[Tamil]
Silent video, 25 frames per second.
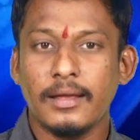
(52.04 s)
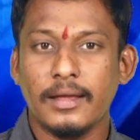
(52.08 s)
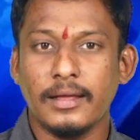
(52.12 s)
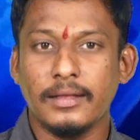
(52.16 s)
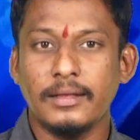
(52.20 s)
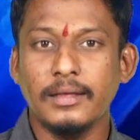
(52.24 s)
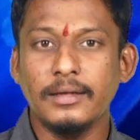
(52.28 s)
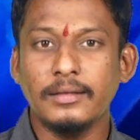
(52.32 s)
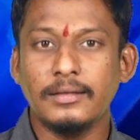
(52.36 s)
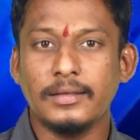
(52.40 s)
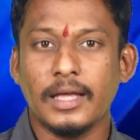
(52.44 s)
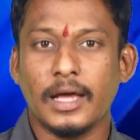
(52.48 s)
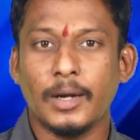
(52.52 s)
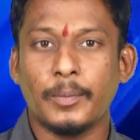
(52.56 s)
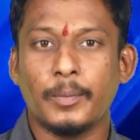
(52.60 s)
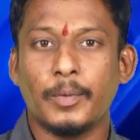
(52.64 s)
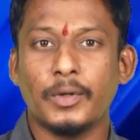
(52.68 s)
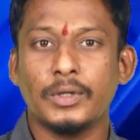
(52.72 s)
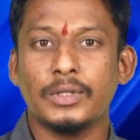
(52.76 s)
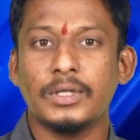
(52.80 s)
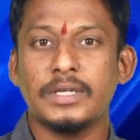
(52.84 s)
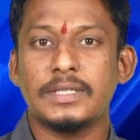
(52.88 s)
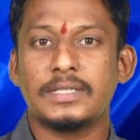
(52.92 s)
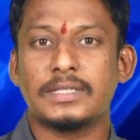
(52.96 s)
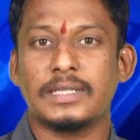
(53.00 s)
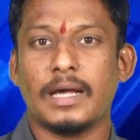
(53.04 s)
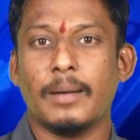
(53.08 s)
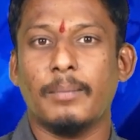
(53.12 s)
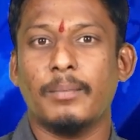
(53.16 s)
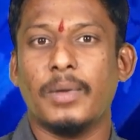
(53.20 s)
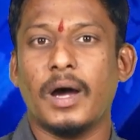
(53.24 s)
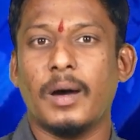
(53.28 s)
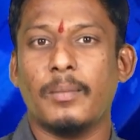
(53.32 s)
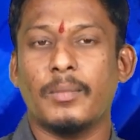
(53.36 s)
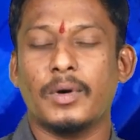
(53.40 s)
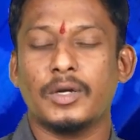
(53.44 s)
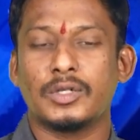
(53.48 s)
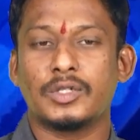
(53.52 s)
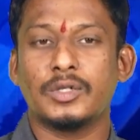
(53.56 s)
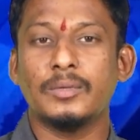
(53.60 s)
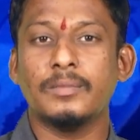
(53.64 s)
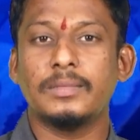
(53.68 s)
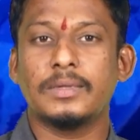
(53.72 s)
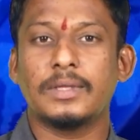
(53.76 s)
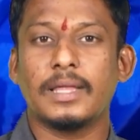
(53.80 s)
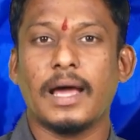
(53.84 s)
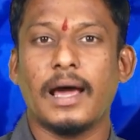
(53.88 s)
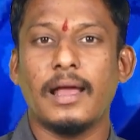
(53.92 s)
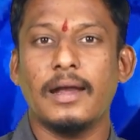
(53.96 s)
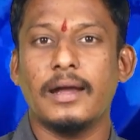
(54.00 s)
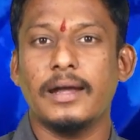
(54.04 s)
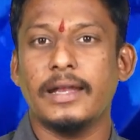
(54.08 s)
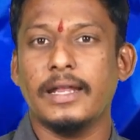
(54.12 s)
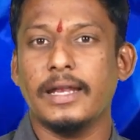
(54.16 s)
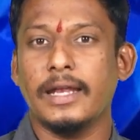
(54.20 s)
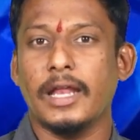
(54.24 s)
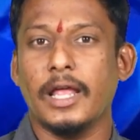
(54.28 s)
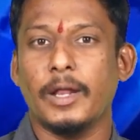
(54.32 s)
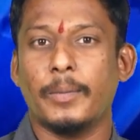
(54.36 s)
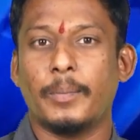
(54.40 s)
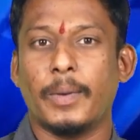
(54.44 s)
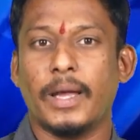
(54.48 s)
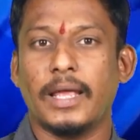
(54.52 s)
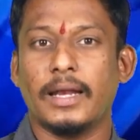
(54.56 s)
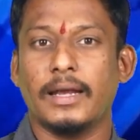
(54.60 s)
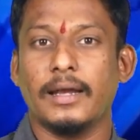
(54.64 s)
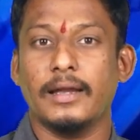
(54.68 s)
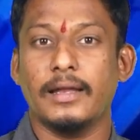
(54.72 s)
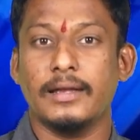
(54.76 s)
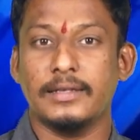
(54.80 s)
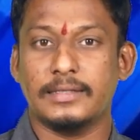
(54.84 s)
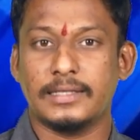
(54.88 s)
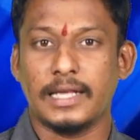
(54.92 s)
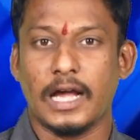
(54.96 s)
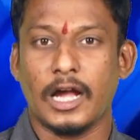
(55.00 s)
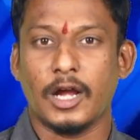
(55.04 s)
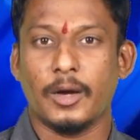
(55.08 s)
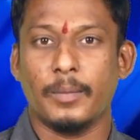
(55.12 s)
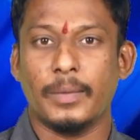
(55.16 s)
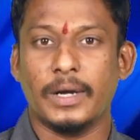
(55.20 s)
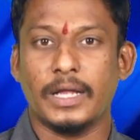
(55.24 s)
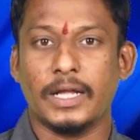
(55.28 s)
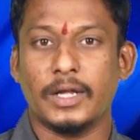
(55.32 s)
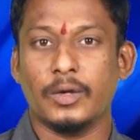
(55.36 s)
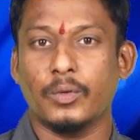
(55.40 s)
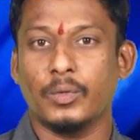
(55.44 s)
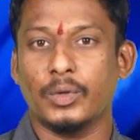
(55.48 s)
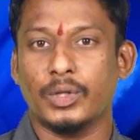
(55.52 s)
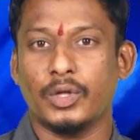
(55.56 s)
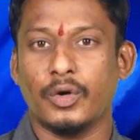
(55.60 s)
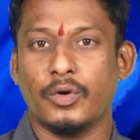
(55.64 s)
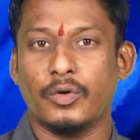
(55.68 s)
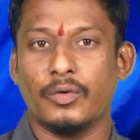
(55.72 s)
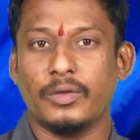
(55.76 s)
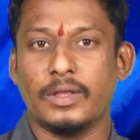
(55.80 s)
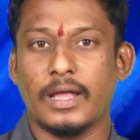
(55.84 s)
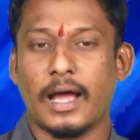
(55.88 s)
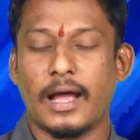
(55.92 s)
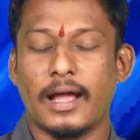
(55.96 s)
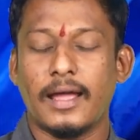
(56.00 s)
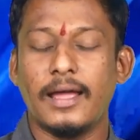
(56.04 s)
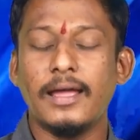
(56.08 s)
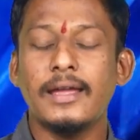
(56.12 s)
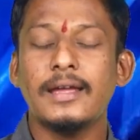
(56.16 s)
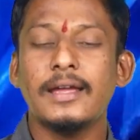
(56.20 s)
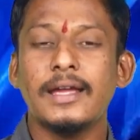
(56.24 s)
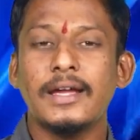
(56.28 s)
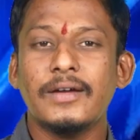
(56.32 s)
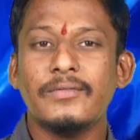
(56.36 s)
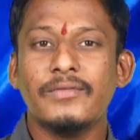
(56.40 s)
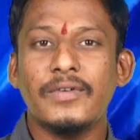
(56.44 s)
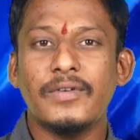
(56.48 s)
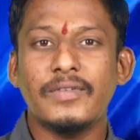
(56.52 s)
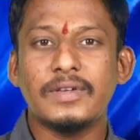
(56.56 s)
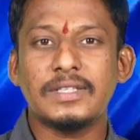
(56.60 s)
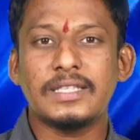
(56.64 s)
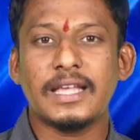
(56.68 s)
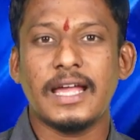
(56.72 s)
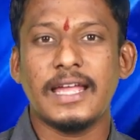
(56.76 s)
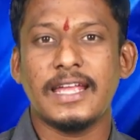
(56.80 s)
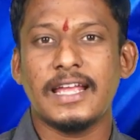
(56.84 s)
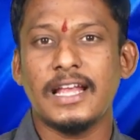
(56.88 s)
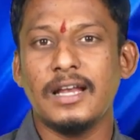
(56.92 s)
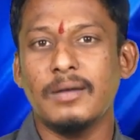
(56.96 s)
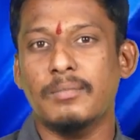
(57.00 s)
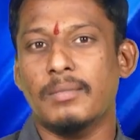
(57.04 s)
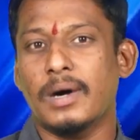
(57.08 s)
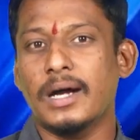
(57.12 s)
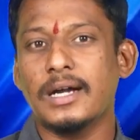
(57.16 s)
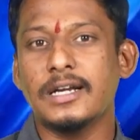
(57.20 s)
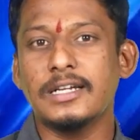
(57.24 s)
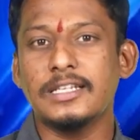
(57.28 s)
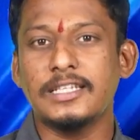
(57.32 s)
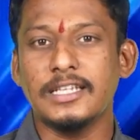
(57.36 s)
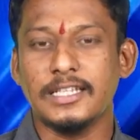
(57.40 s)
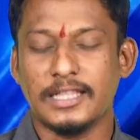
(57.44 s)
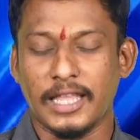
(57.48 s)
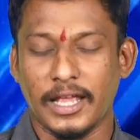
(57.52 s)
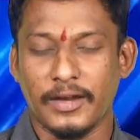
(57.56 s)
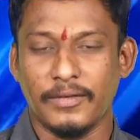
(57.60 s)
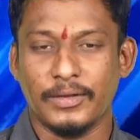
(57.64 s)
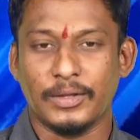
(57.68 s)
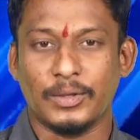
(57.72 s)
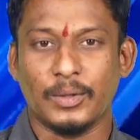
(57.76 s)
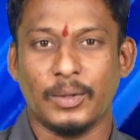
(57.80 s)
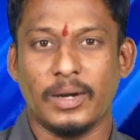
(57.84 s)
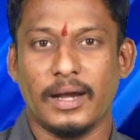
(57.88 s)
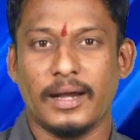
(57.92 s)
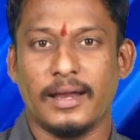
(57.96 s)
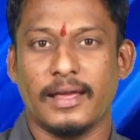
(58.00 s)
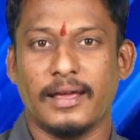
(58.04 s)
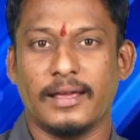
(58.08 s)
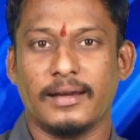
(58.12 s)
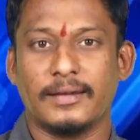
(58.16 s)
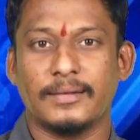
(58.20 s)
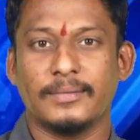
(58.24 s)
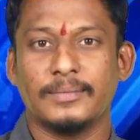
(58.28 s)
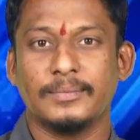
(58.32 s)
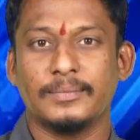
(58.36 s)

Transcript: இது தற்போது சம்பா மற்றும் தாளடி நெற்பயிர்களின் சாகுபடிக்கு உதவுவதாக விவசாயிகள் மகிழ்ச்சி தெரிவித்துள்ளனர்